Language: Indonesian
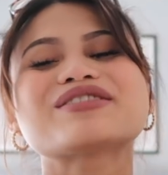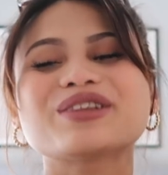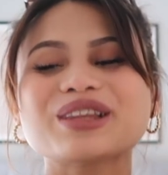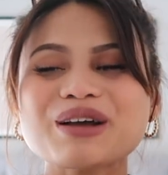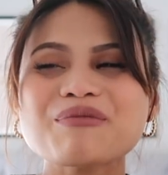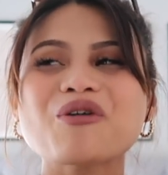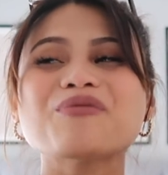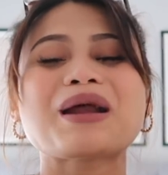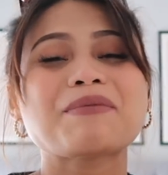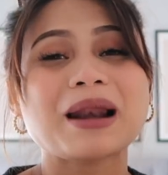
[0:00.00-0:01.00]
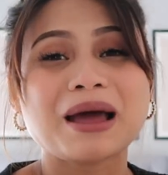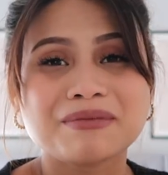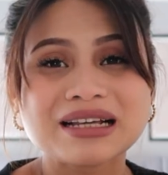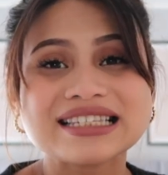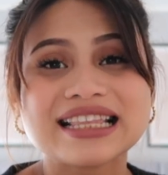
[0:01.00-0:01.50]
maksudnya mau berapa
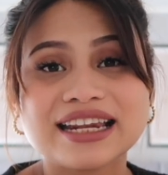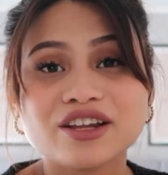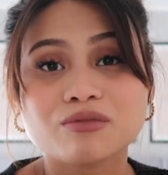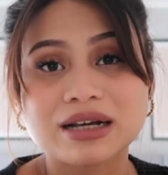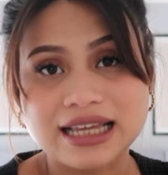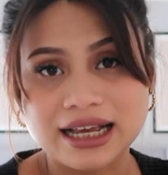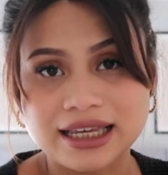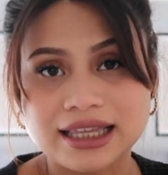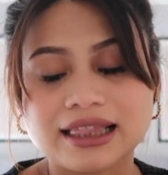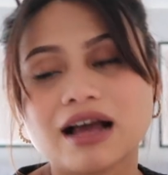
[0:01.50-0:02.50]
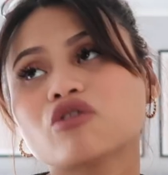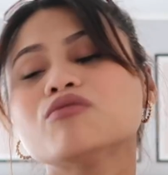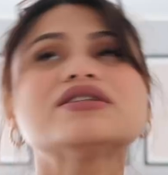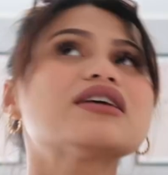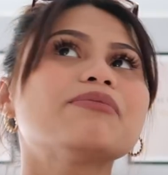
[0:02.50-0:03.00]
lama stay di rumah sakit
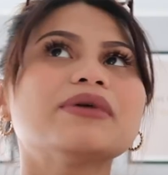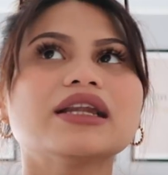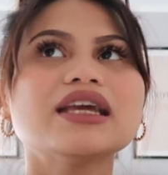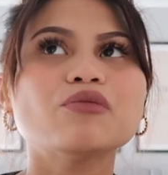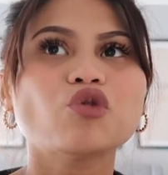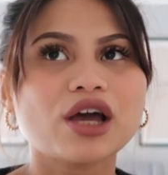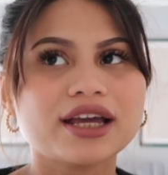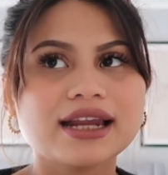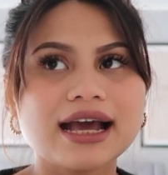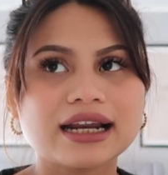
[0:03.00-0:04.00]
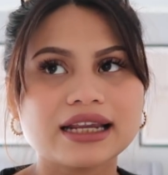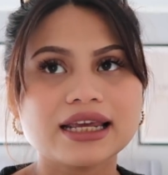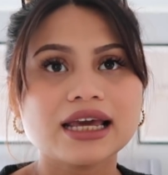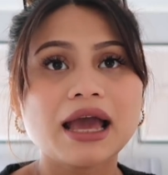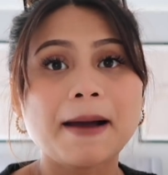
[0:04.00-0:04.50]
aku bisa pilih mulai
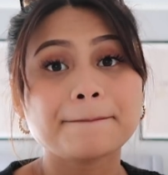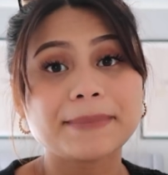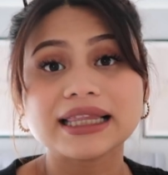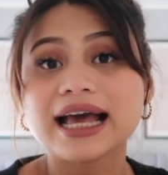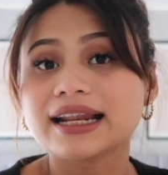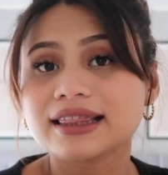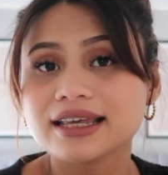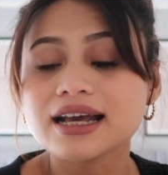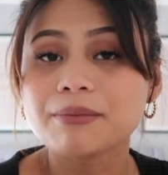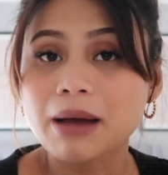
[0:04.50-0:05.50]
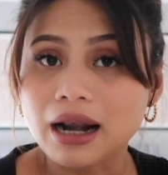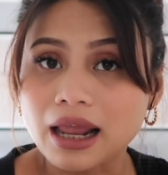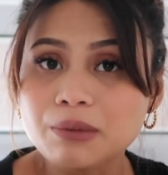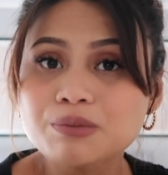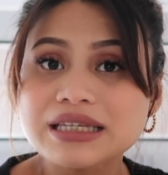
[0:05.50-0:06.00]
dari empat hari tiga
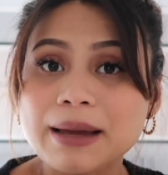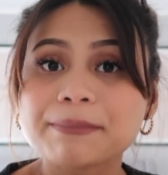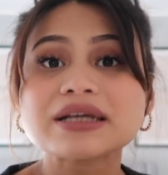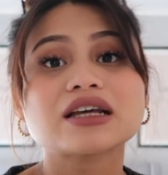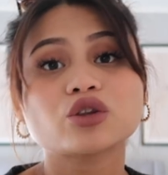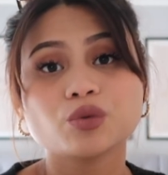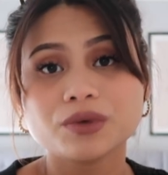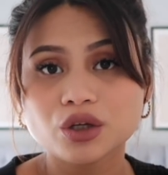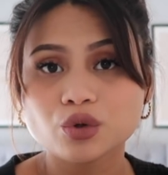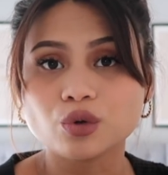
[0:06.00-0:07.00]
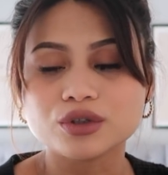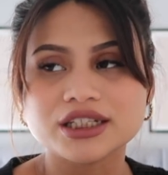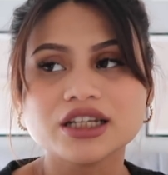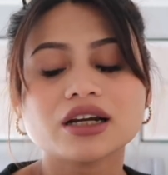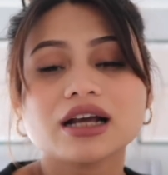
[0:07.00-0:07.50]
malam sampai satu minggu
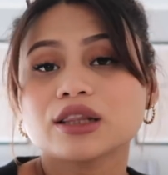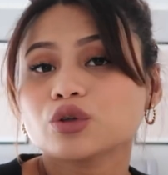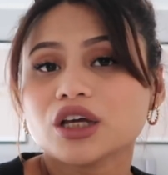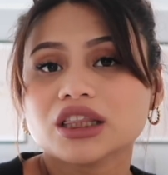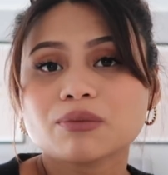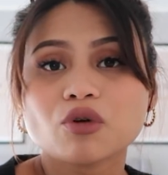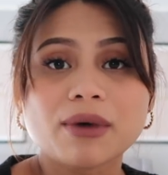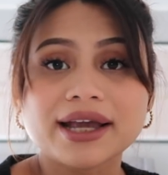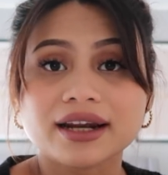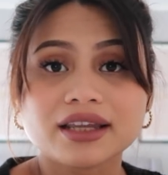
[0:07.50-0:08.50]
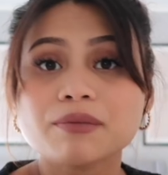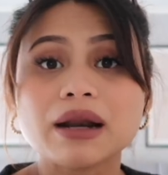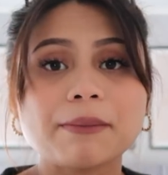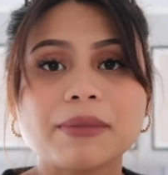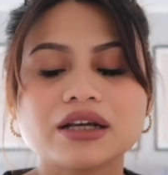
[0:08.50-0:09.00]
jadi tergantung kita mau bayarnya
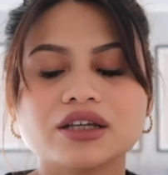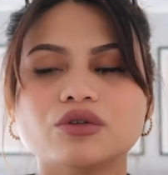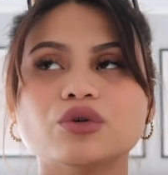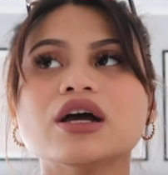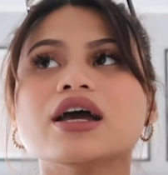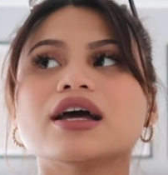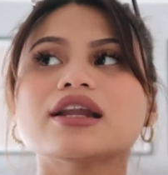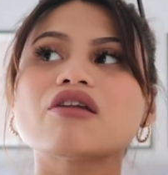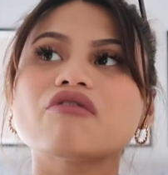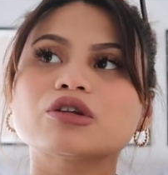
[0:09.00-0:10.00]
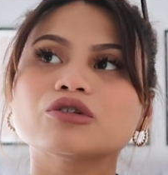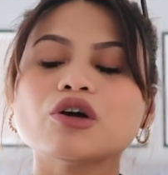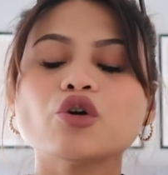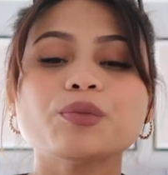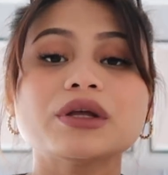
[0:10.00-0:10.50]
berapa gitu dan waktu
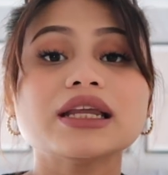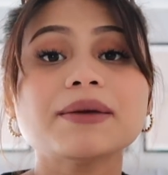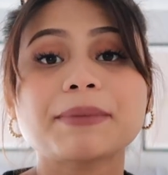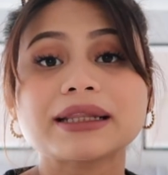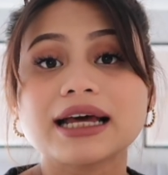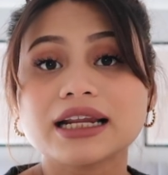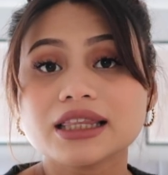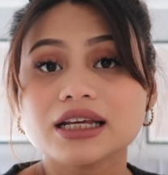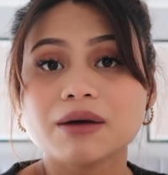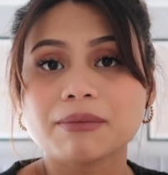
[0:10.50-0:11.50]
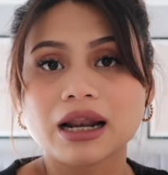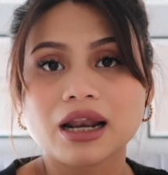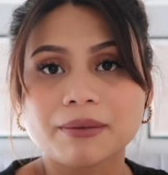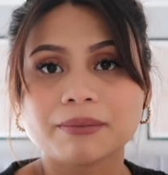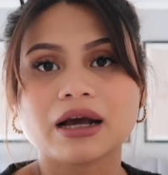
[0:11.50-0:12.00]
itu aku pilih empat hari tiga
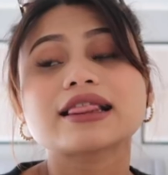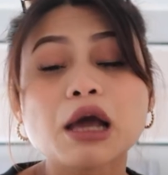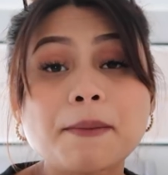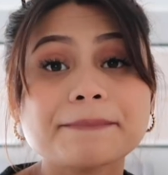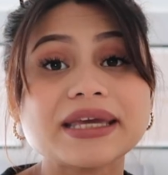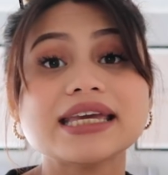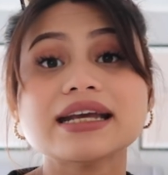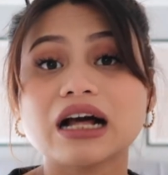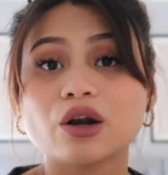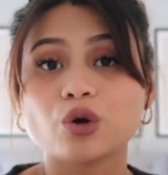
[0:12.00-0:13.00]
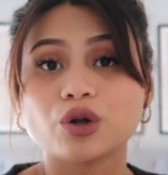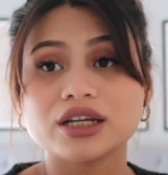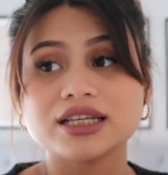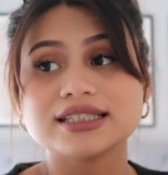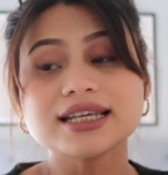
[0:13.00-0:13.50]
malam tapi kalau
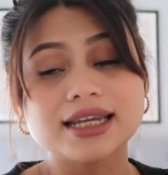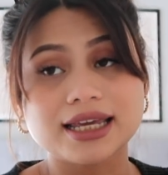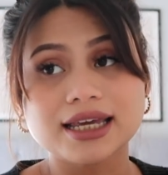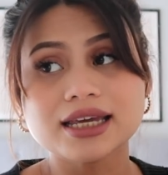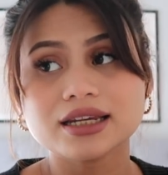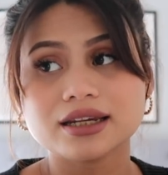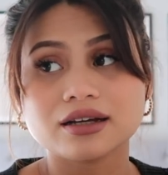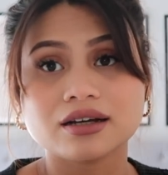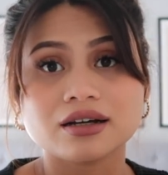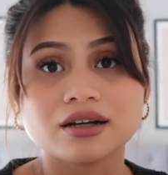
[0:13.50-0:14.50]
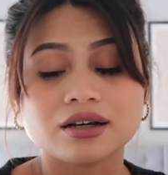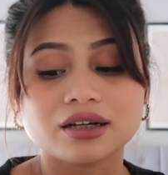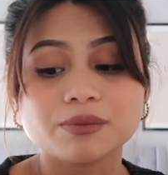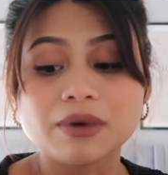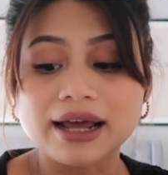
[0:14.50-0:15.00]
di sini
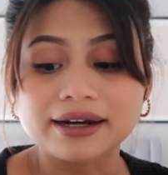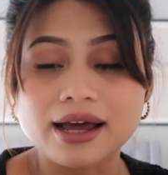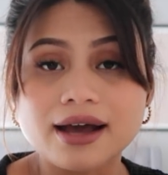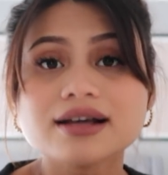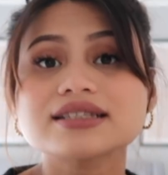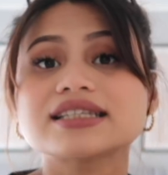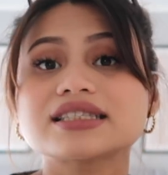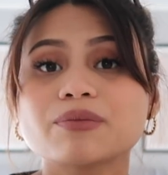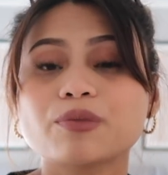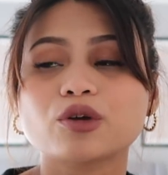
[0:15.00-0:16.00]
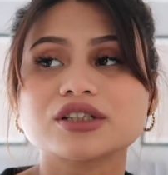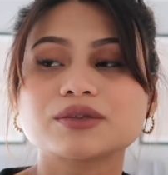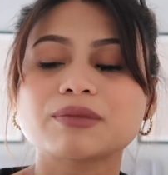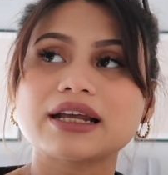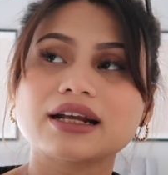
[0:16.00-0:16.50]
eh, di Belanda sistem
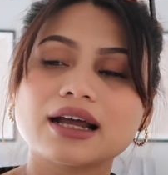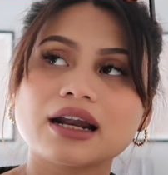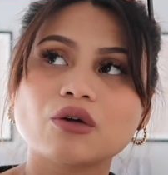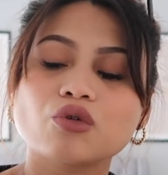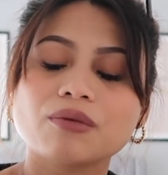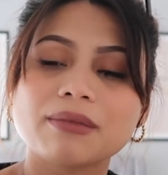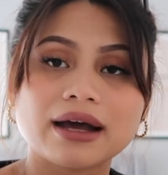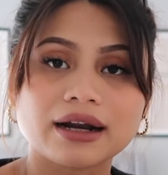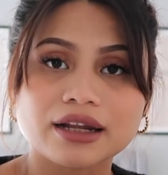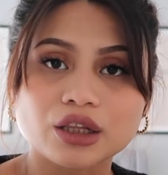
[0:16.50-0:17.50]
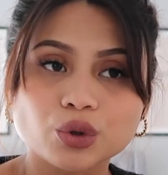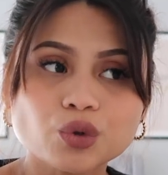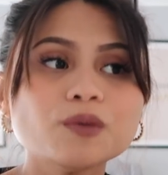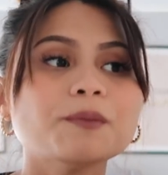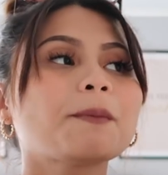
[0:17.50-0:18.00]
proses melahirkan aku kemarin
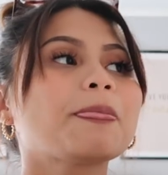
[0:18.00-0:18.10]
itu